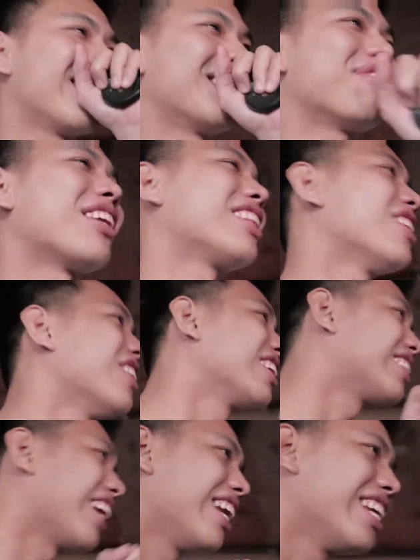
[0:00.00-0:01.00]
Si Pat daw
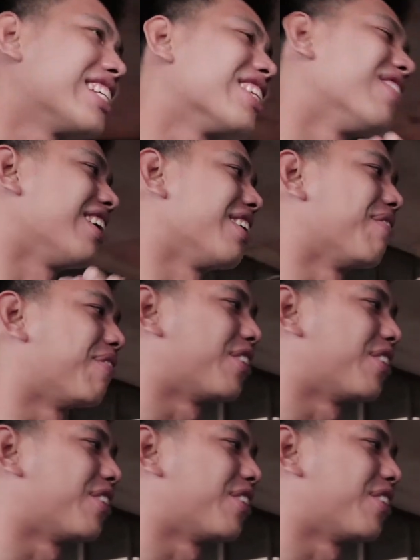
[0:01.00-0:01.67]
nag-tennis na wala ng